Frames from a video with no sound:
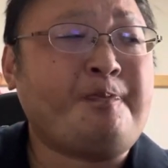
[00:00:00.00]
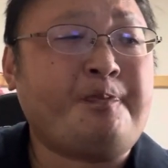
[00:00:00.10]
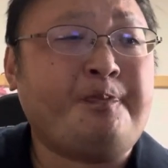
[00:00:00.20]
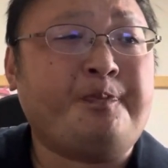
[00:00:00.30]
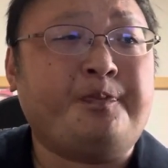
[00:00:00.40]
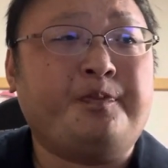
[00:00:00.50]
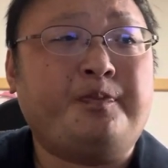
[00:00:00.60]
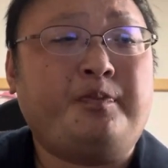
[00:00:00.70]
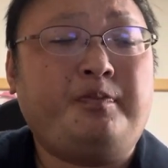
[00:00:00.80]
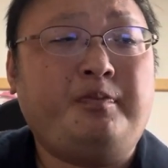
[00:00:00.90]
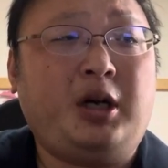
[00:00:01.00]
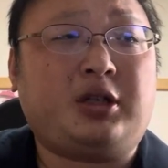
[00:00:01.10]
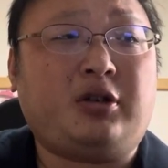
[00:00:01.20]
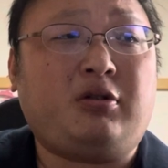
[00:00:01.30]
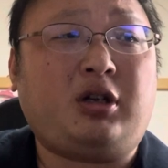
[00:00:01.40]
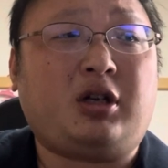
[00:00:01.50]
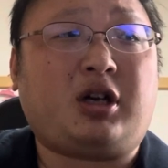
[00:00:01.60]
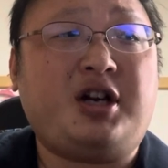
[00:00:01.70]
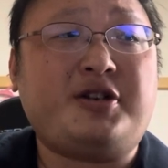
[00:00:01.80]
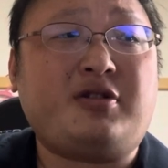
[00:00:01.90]
うん。まあ結局だから
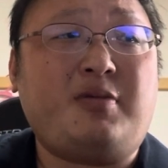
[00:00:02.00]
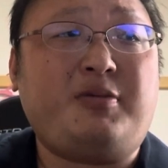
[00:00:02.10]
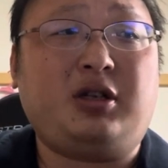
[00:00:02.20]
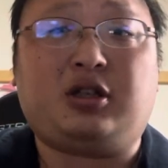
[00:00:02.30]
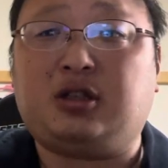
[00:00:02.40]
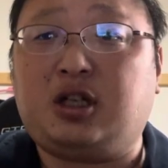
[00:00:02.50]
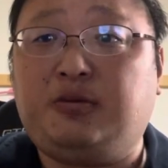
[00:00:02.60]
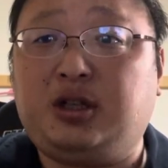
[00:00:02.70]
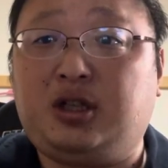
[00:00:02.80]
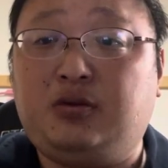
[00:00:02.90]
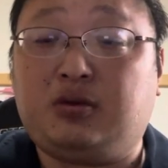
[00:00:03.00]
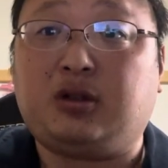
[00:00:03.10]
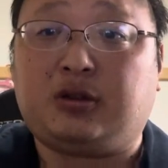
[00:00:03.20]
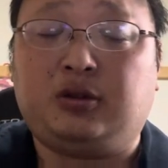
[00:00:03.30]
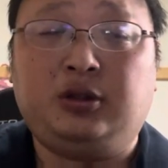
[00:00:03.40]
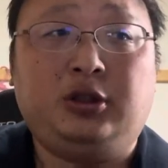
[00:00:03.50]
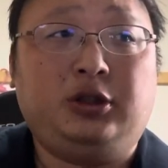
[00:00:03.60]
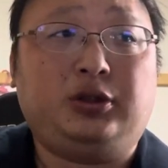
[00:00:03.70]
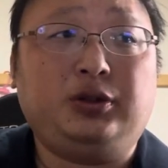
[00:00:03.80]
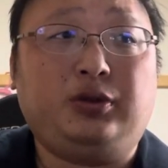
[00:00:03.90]
会社の看板がなかったら何もできん男だと。
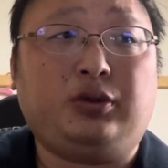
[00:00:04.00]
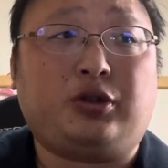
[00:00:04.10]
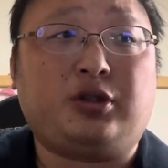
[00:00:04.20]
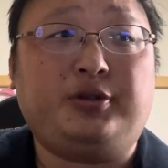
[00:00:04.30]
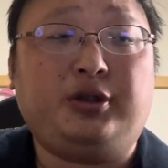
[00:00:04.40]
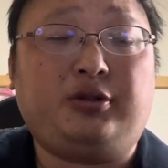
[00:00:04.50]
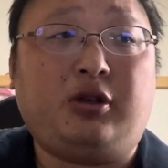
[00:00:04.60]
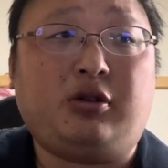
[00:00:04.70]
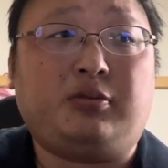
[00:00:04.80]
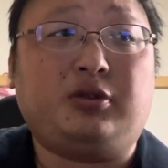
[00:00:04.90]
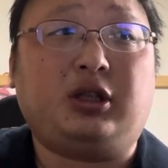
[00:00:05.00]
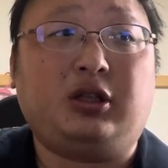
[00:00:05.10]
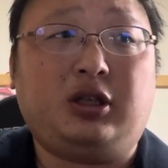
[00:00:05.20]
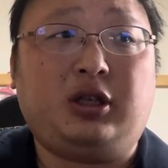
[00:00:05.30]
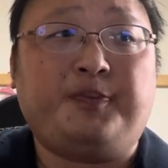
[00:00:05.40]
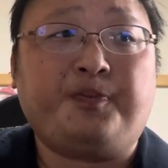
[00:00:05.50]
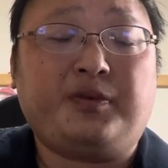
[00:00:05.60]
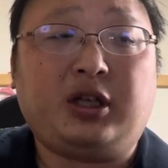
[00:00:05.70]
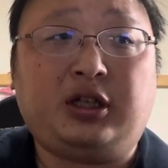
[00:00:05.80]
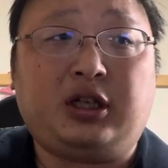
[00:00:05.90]
いうことを自分で言ってるようなもんなんで、
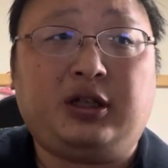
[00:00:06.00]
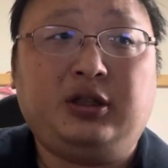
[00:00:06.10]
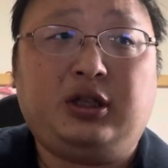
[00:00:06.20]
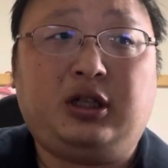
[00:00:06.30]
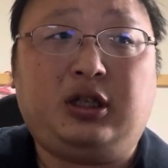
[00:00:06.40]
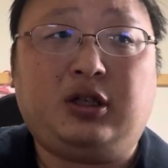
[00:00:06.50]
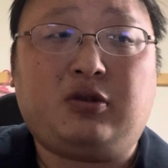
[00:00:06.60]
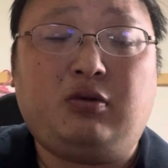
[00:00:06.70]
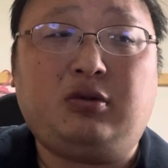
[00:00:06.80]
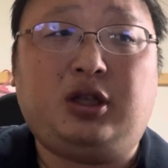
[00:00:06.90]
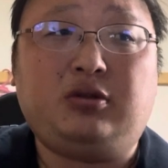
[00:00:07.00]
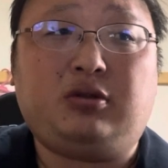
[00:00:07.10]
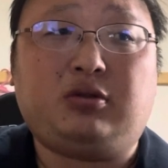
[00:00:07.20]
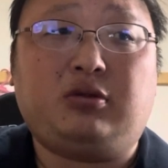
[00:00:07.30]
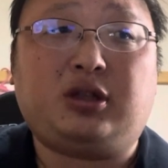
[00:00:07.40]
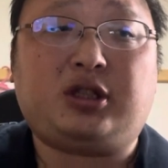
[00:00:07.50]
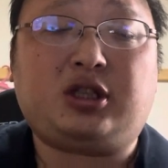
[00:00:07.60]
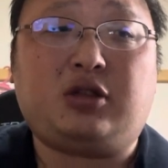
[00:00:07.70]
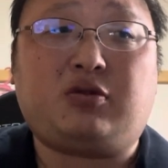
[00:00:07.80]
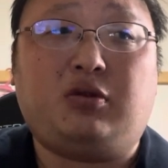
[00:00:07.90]
ただ、あ今回のことを
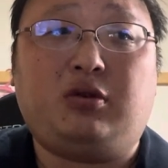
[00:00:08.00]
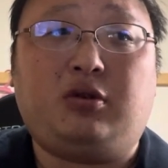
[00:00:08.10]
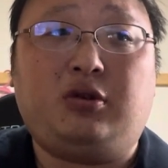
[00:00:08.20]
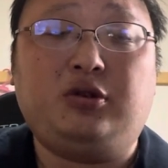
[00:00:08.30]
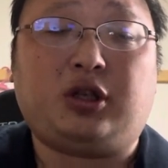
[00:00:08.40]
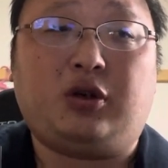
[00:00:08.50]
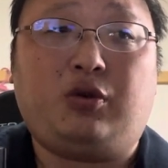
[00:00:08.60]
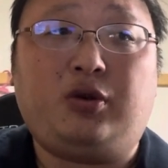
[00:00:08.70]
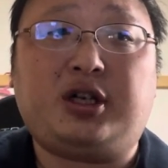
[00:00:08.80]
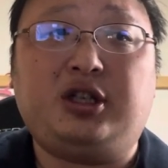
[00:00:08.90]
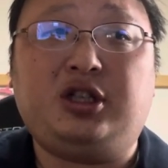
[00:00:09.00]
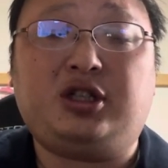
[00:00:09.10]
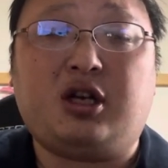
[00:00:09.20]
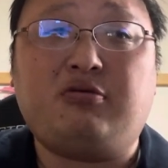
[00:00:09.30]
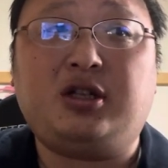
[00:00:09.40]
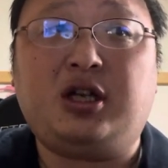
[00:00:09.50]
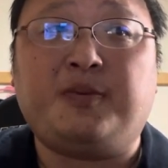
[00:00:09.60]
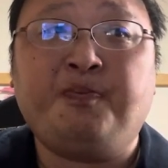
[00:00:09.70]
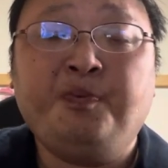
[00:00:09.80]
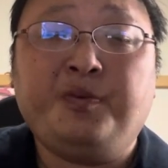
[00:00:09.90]
私がこう、言うたら公にした上
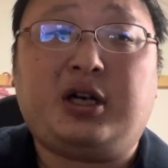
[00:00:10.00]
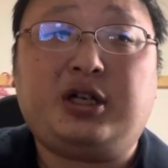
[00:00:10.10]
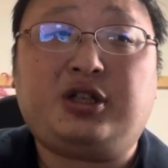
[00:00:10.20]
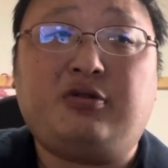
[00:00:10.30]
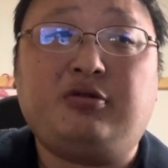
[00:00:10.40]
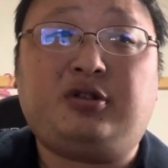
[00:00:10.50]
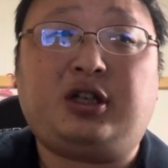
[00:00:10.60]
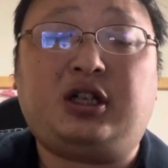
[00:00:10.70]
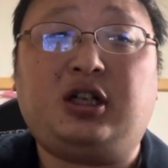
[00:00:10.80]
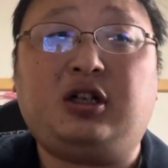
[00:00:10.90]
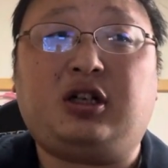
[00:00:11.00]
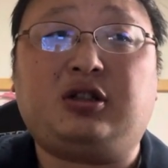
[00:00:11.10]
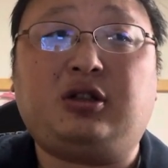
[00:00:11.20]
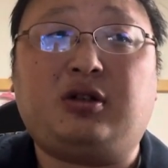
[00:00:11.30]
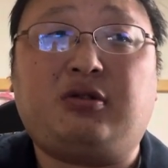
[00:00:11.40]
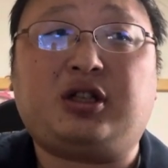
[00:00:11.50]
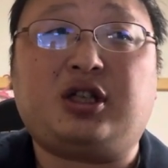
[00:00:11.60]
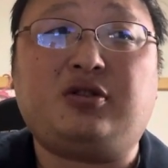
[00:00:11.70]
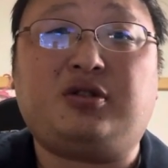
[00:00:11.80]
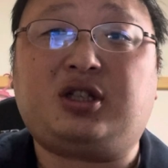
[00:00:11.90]
で、会社を訴えられなかったのは
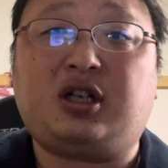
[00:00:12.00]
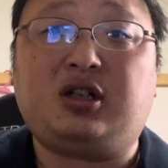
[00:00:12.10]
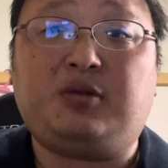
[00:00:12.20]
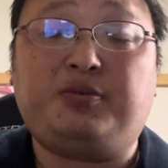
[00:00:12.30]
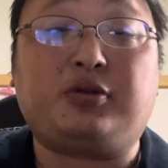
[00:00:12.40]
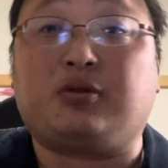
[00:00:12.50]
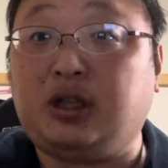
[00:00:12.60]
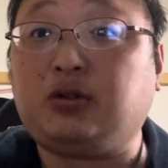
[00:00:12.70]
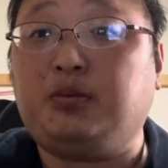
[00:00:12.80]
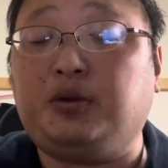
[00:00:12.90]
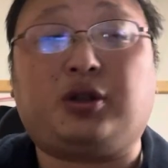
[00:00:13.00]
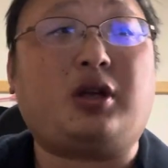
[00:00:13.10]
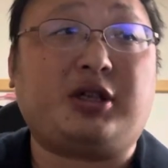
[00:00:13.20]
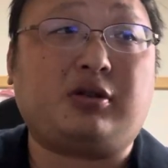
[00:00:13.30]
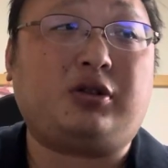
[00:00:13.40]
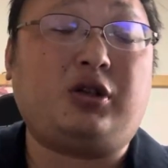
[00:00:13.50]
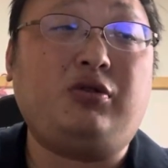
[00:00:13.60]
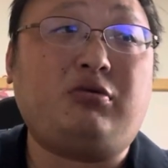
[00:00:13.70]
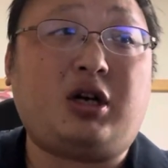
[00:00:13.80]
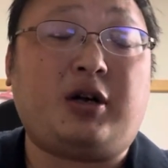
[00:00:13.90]
私の力不足だと思ってます。ってい
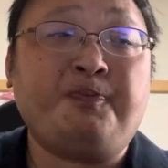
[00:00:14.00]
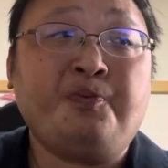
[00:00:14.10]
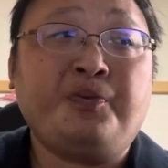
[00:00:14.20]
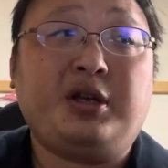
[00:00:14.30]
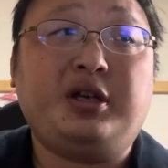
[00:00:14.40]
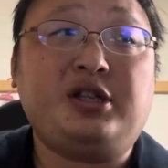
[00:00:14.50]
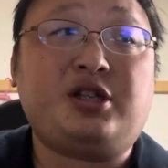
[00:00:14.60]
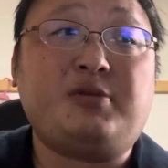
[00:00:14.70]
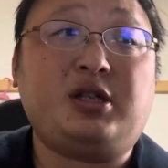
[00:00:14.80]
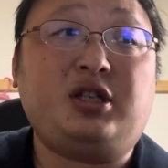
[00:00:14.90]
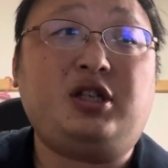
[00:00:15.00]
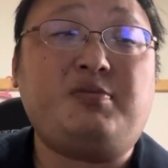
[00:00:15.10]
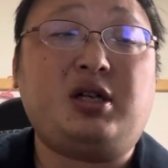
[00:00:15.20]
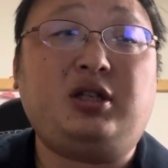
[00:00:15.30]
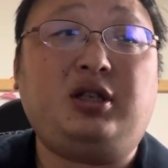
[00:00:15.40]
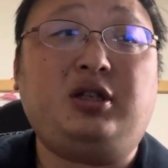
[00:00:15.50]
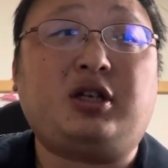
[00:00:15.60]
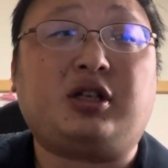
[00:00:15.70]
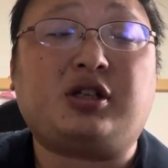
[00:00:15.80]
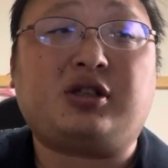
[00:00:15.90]
うのは、えー、1万人、2万人い
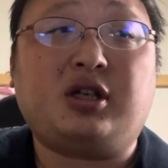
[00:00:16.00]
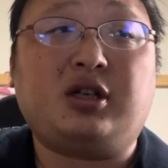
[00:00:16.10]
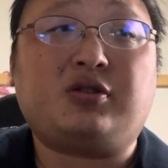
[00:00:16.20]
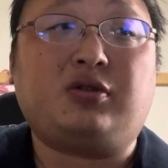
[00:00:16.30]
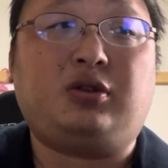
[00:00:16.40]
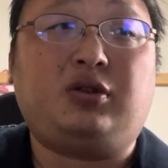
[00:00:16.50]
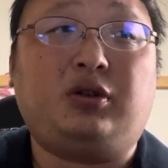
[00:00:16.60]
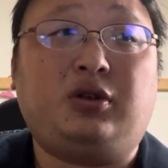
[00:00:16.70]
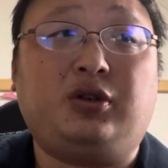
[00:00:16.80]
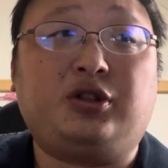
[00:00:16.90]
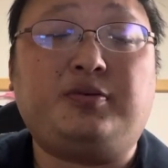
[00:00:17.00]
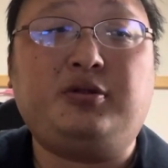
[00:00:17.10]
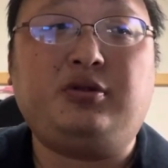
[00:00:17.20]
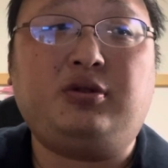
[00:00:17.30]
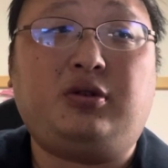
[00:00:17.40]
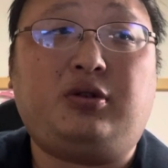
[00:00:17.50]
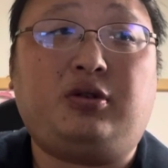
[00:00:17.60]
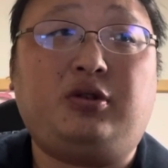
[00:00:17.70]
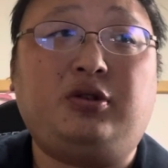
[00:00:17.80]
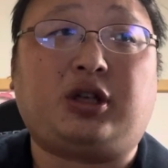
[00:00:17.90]
たらですね、その、自分
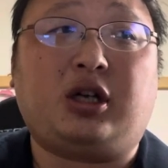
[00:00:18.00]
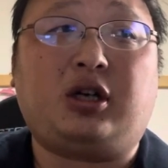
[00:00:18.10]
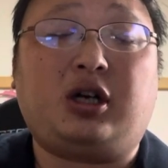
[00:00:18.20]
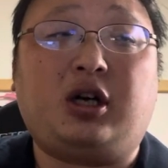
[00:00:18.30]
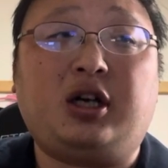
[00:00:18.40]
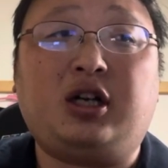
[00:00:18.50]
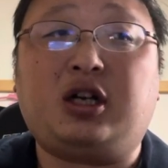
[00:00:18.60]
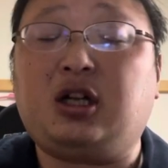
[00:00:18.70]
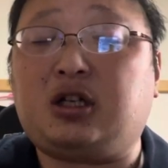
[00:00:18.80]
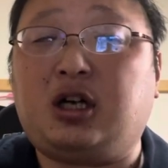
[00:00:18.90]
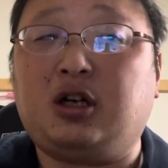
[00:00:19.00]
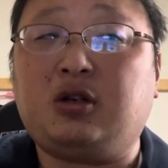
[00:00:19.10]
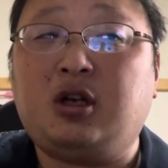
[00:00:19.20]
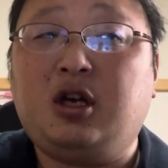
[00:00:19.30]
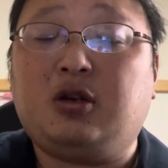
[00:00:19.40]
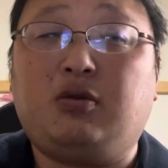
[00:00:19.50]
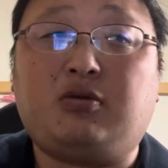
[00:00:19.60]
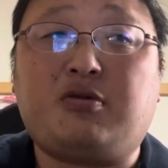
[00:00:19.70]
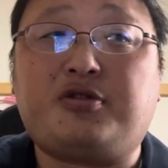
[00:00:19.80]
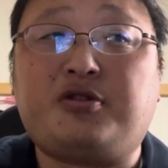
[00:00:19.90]
の、言うたら、得られた広
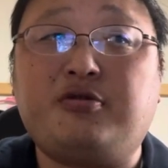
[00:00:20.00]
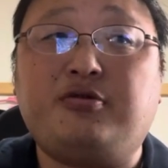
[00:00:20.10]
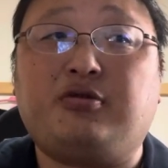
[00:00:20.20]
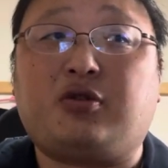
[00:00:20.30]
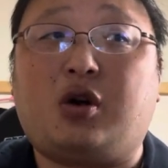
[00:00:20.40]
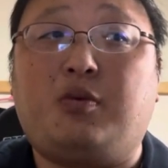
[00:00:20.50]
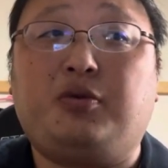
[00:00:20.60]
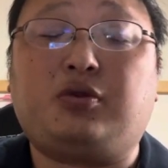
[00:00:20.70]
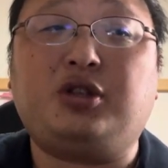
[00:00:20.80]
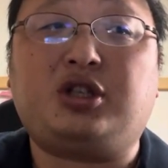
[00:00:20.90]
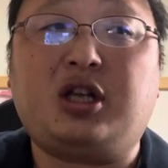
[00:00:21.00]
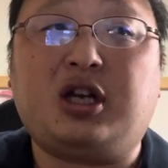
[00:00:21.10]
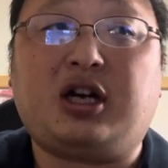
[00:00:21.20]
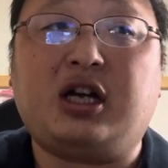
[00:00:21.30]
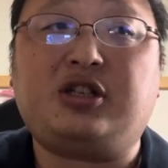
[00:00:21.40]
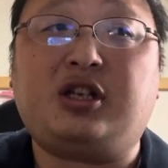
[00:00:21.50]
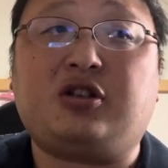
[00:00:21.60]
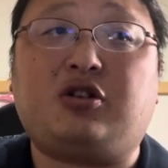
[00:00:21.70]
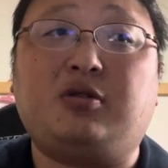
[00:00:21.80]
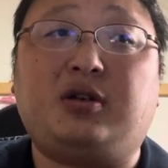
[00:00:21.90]
告収入とかを元にして開示
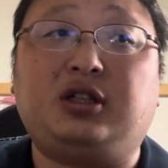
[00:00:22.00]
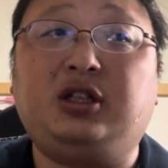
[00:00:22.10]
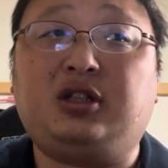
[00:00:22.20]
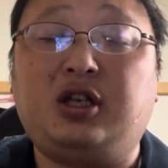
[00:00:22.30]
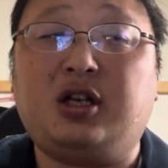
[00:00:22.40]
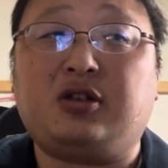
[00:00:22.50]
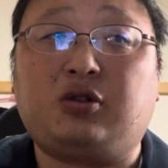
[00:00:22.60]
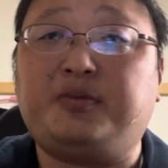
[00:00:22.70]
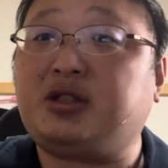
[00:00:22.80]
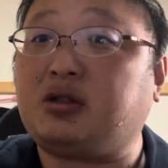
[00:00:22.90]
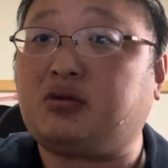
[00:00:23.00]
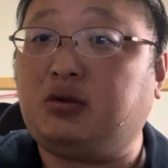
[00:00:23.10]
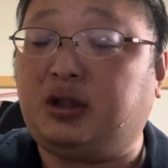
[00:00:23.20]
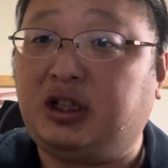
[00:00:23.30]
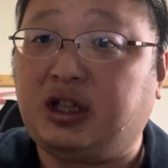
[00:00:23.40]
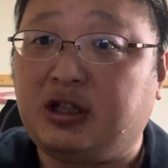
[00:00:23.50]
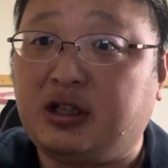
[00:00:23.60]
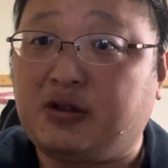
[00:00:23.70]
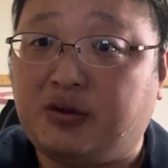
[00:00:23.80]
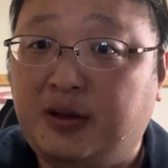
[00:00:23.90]
請求まで行って、とどめさすことができたん
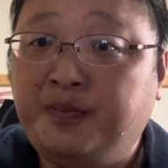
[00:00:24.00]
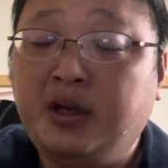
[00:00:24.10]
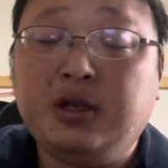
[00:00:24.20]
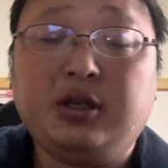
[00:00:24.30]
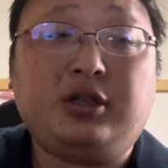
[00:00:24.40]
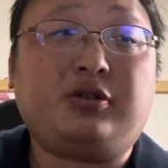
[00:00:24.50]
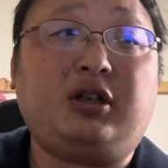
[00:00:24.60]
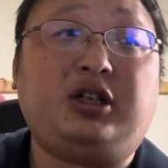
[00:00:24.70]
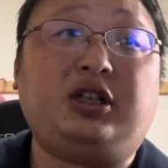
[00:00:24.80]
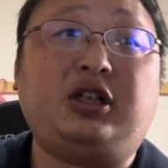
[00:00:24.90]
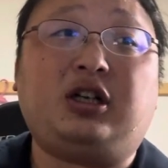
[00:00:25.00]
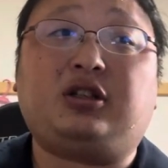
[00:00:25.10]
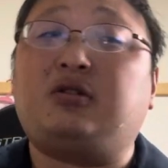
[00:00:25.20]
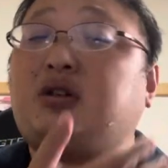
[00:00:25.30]
ですよね。で、それができなかったのは